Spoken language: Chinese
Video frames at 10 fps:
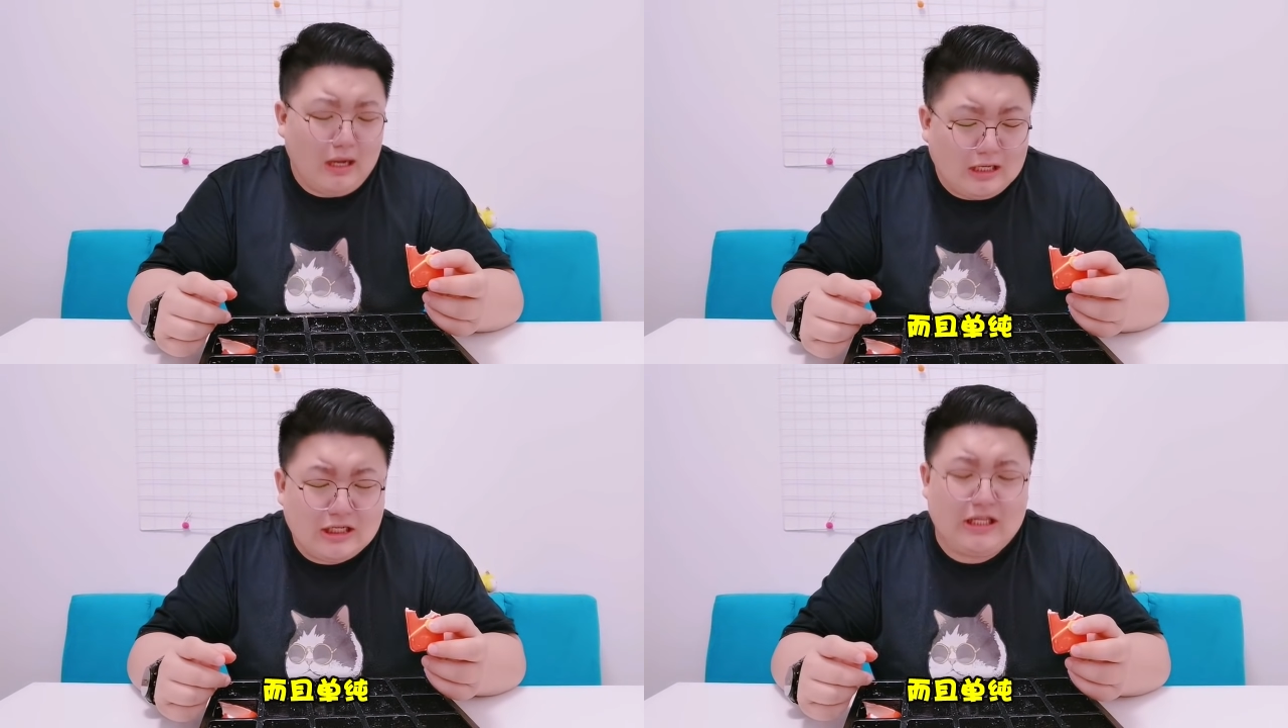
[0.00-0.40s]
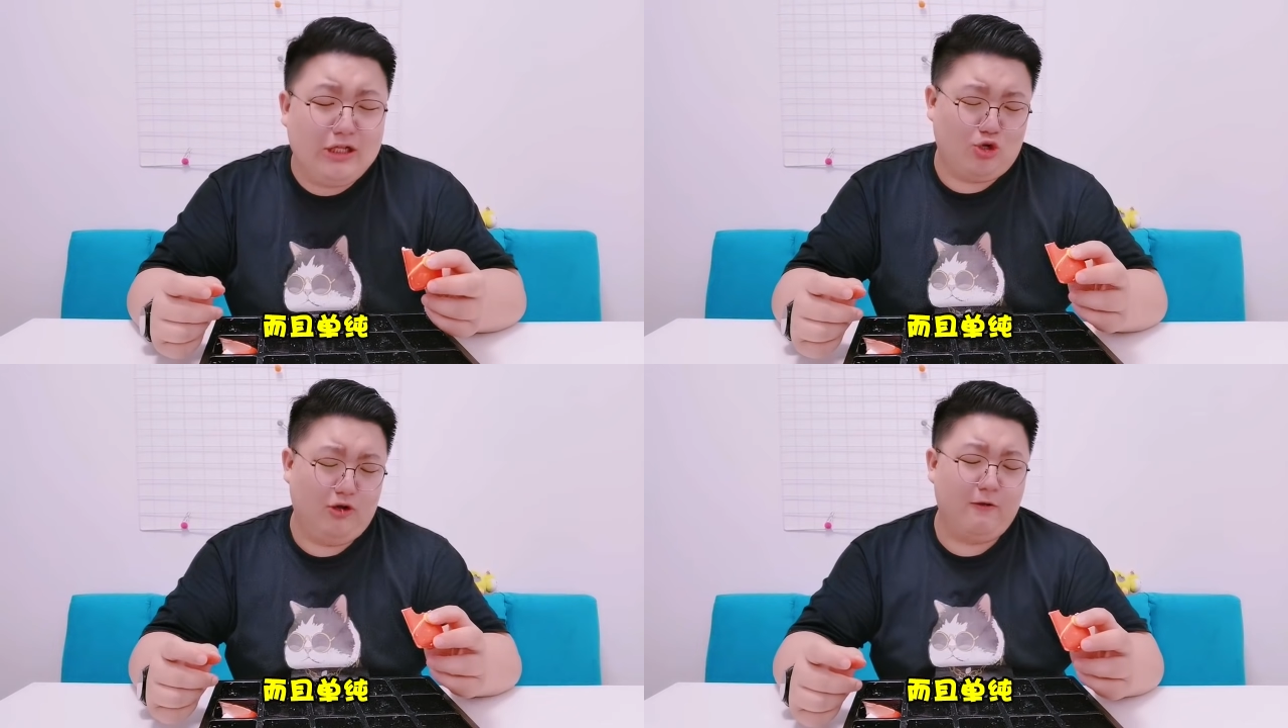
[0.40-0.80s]
而且
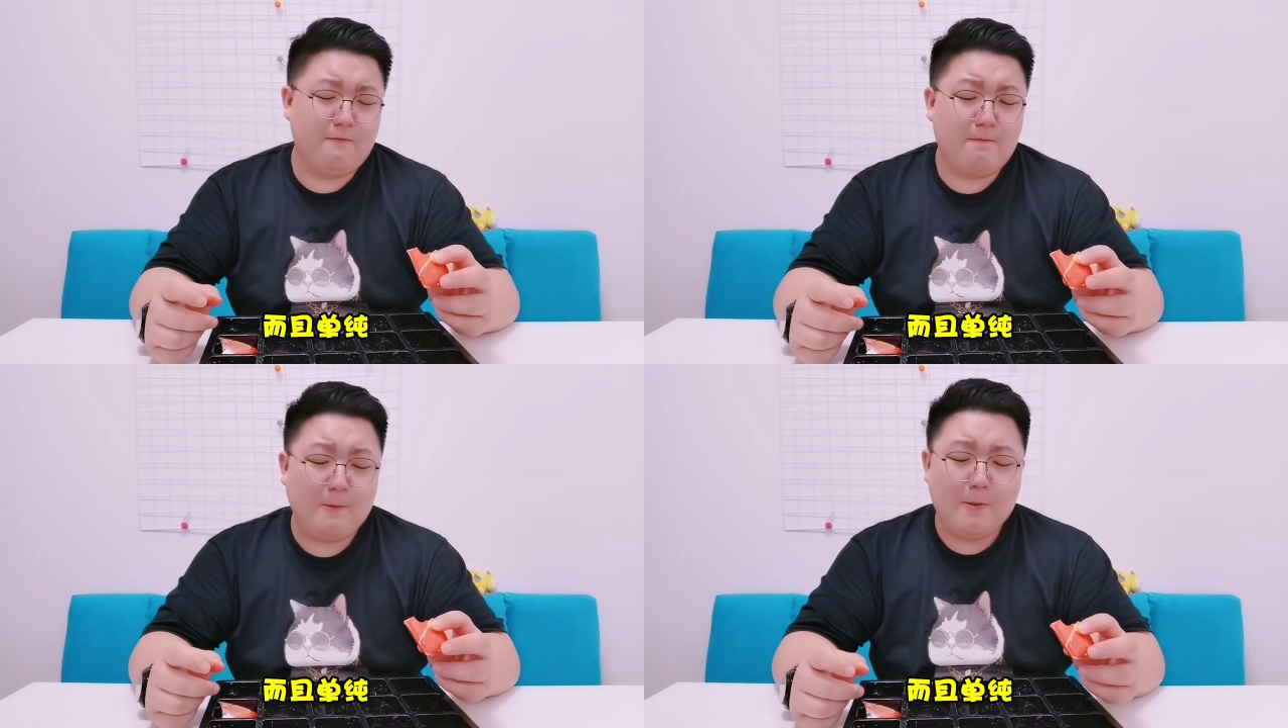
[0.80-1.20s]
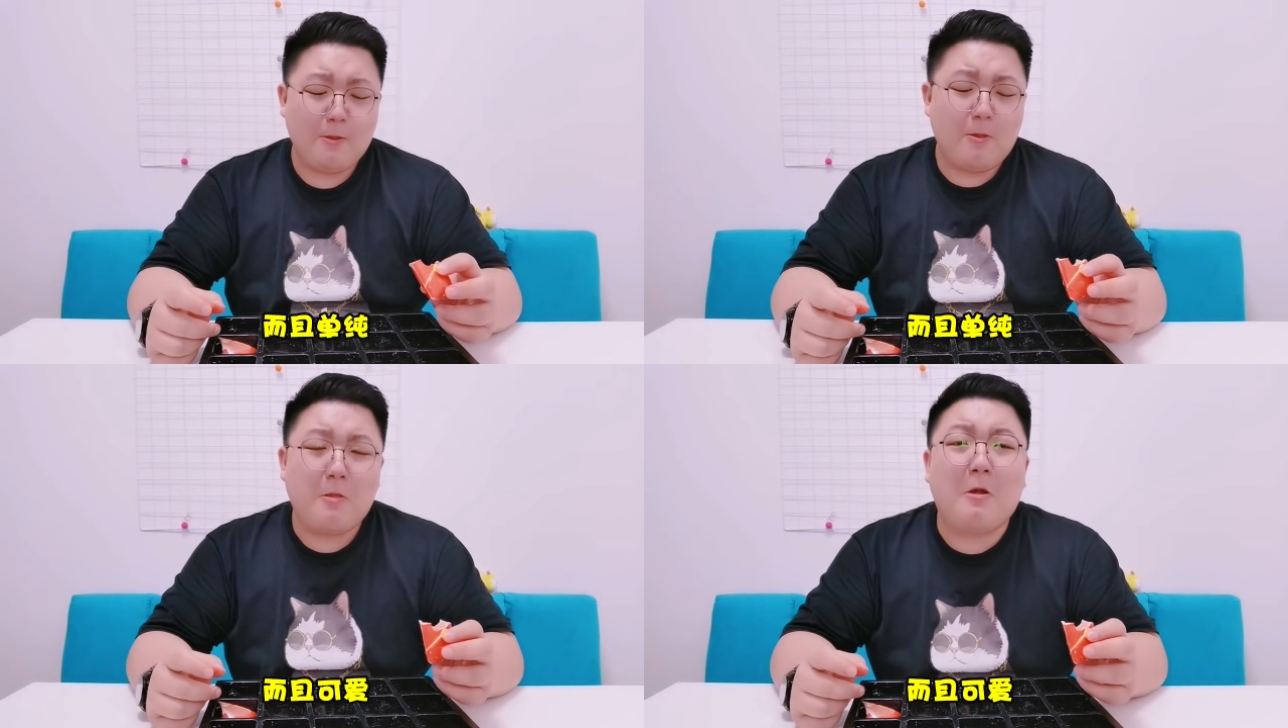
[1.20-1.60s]
单纯，
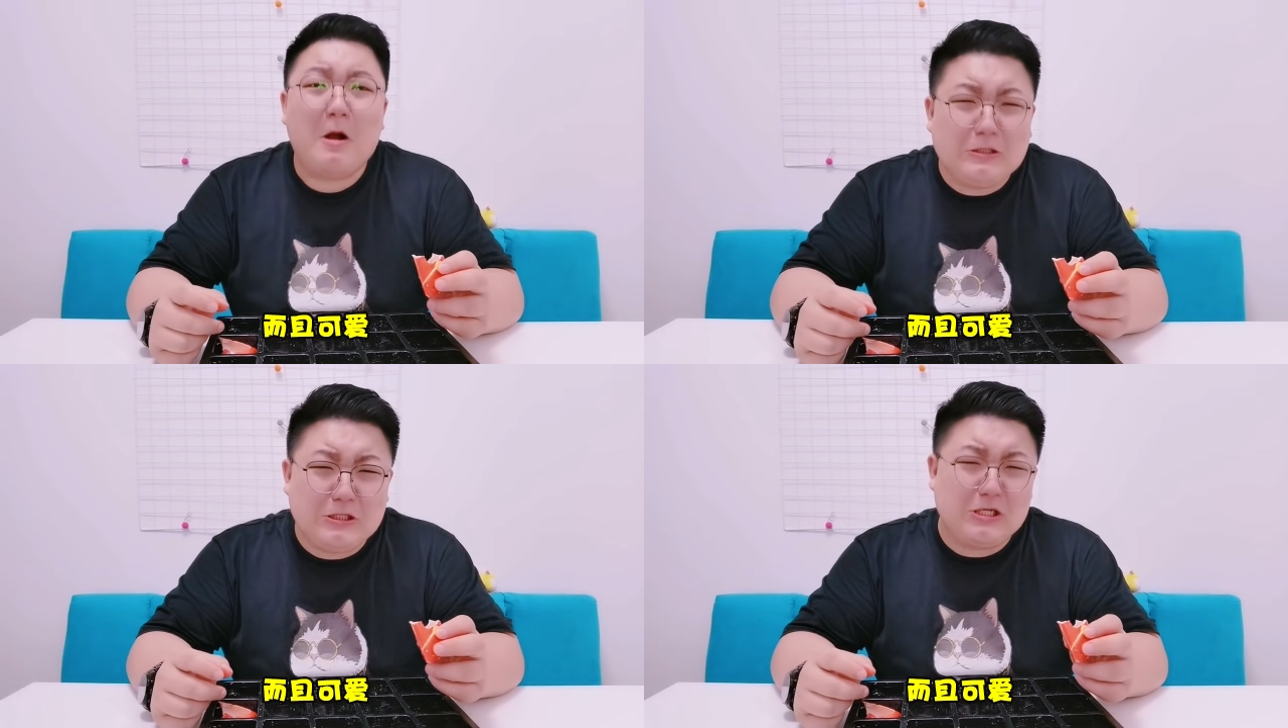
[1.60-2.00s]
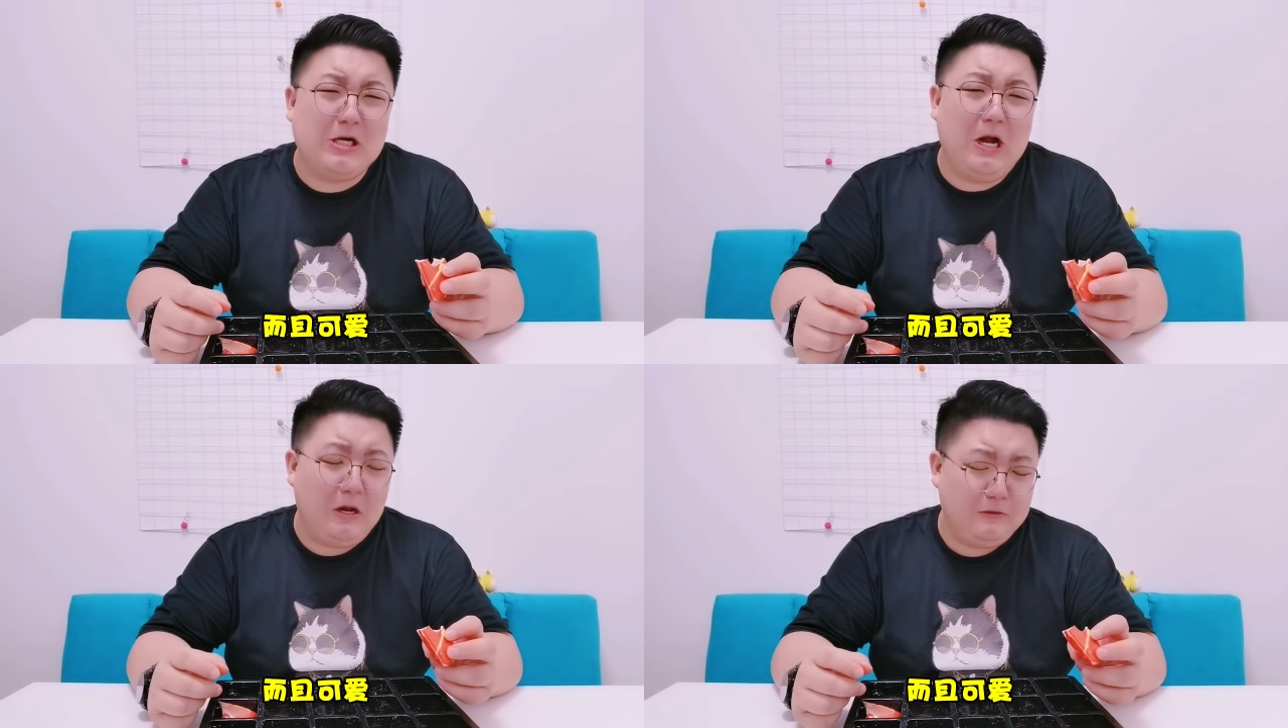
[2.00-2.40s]
而且
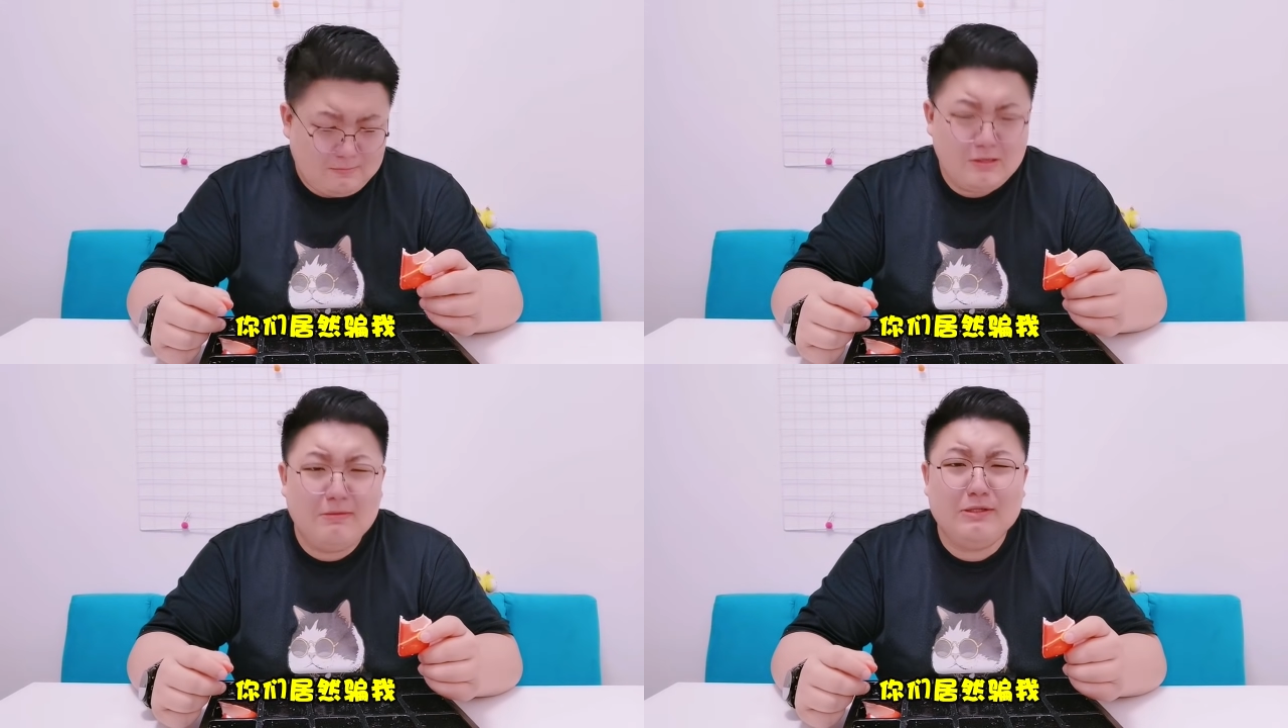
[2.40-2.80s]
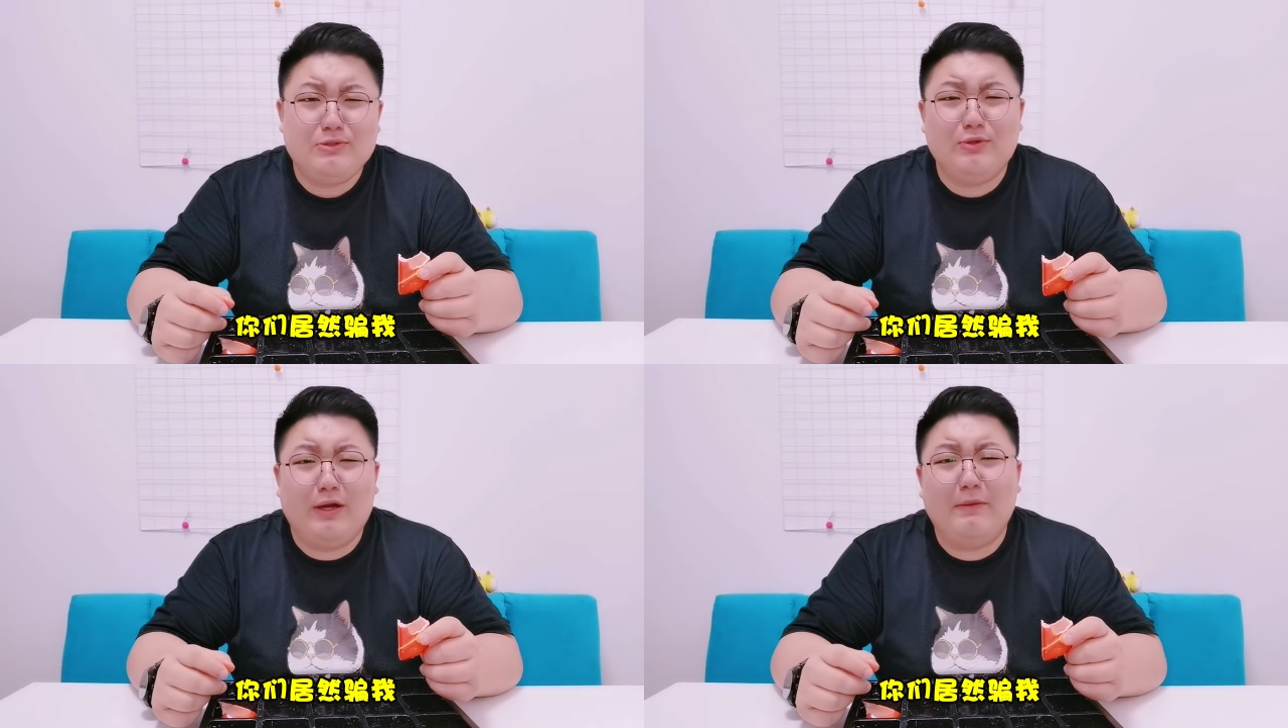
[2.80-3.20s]
可爱，你们
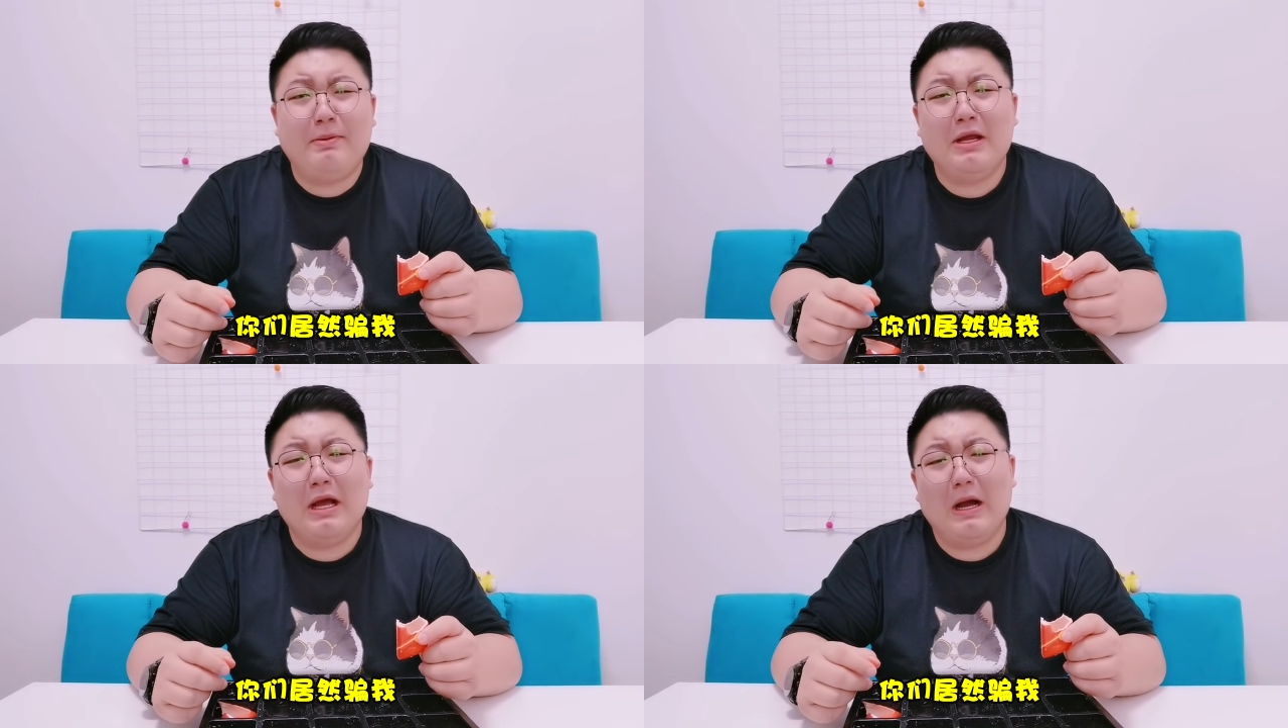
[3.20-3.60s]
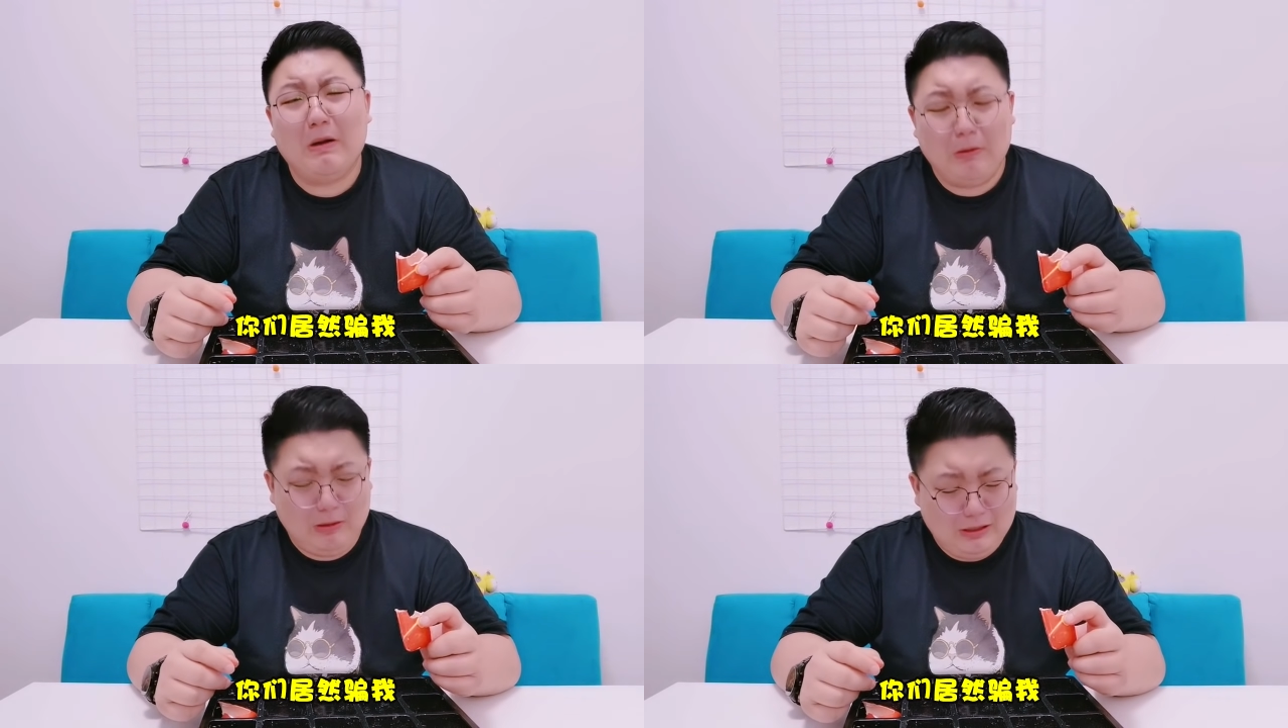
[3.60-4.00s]
居然骗
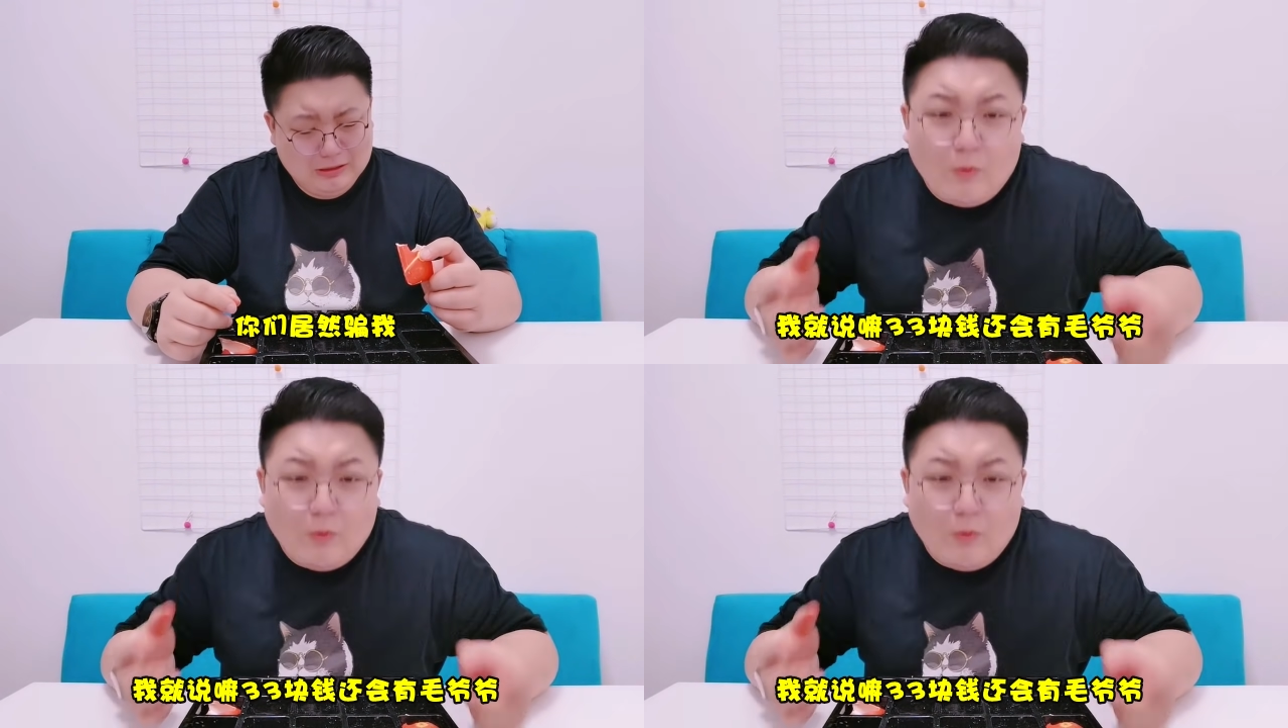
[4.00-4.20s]
我！